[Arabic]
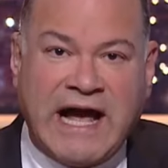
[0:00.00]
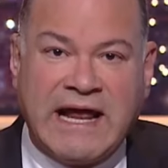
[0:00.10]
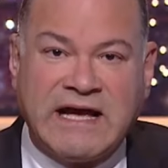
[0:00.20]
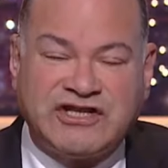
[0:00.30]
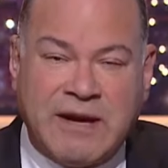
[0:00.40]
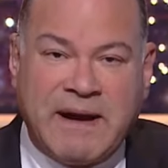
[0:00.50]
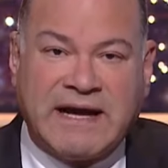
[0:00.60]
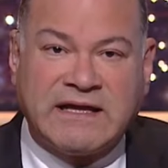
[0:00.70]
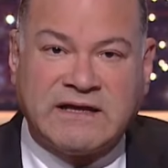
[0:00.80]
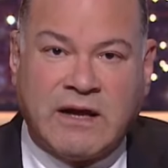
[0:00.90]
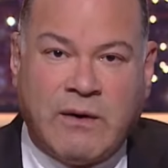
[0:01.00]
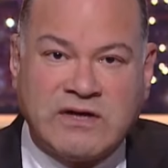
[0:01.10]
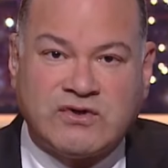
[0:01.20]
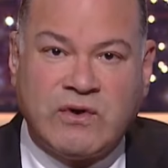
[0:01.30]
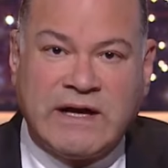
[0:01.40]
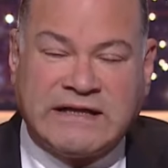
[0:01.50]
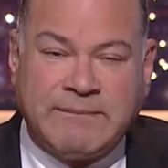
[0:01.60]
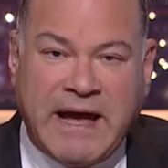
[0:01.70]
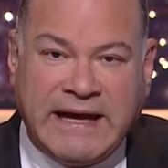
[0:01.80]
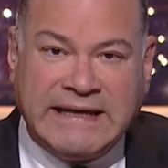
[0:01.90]
على شبكه التواصل
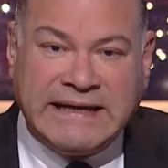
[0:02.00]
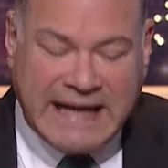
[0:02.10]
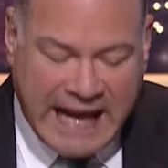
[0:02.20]
الاجتماعي